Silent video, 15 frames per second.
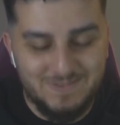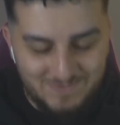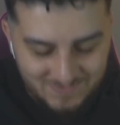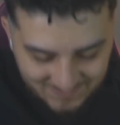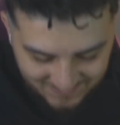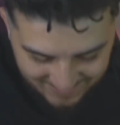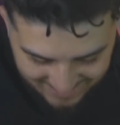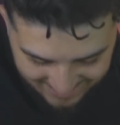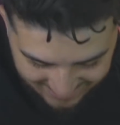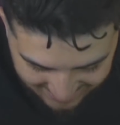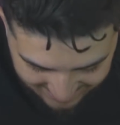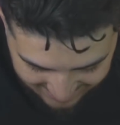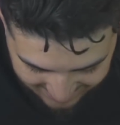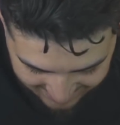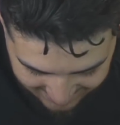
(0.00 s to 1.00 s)
meine
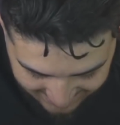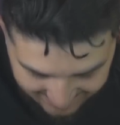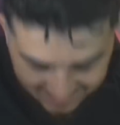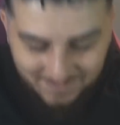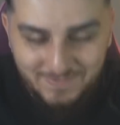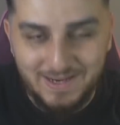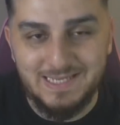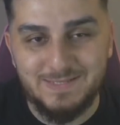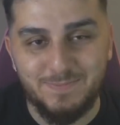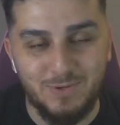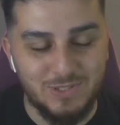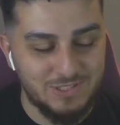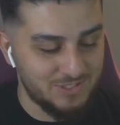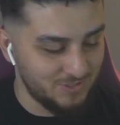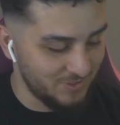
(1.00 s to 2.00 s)
äh,
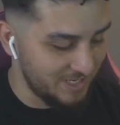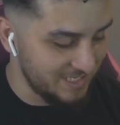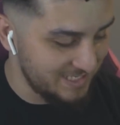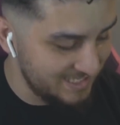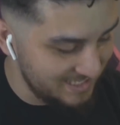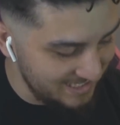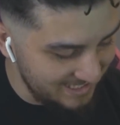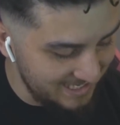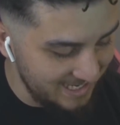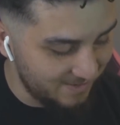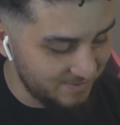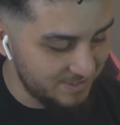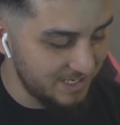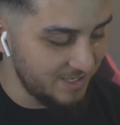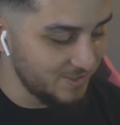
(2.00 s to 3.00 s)
Lieblingspositioners sind hier
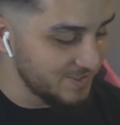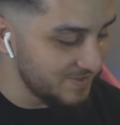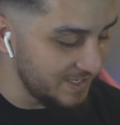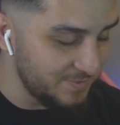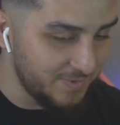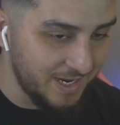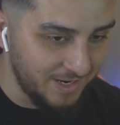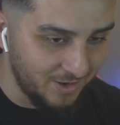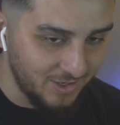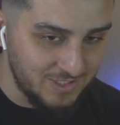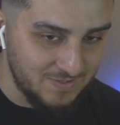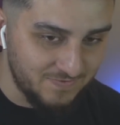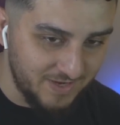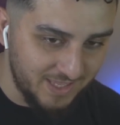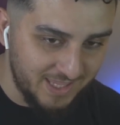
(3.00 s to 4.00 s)
am Start. Und zwar die beiden
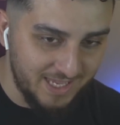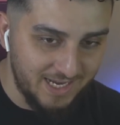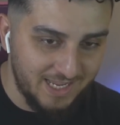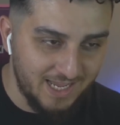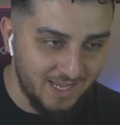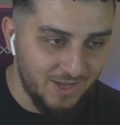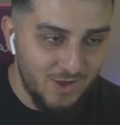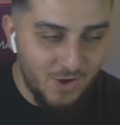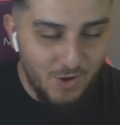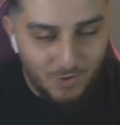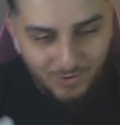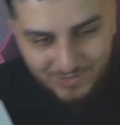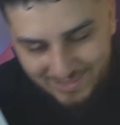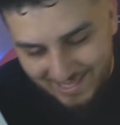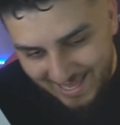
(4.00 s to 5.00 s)
Außenverteidiger
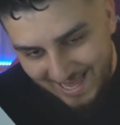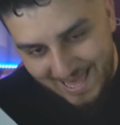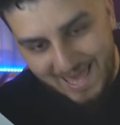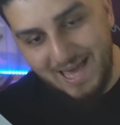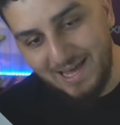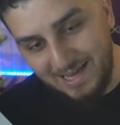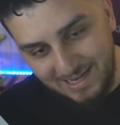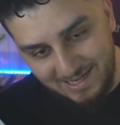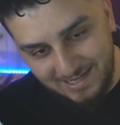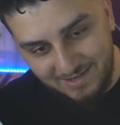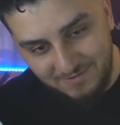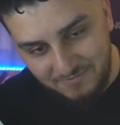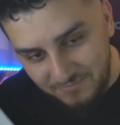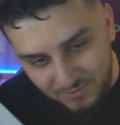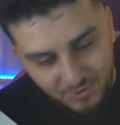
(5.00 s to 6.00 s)
und der Herr
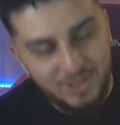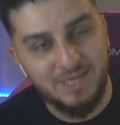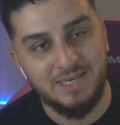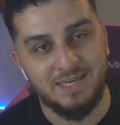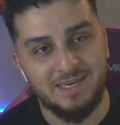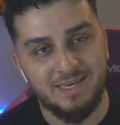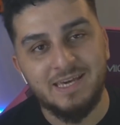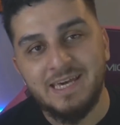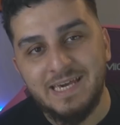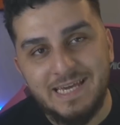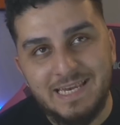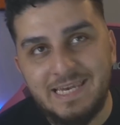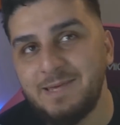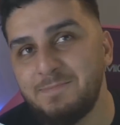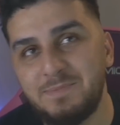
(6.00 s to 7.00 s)
Furki.
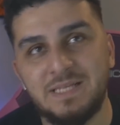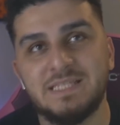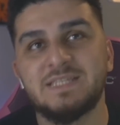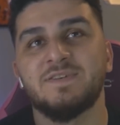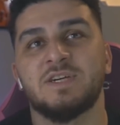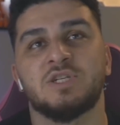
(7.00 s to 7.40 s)
Liebt die zwei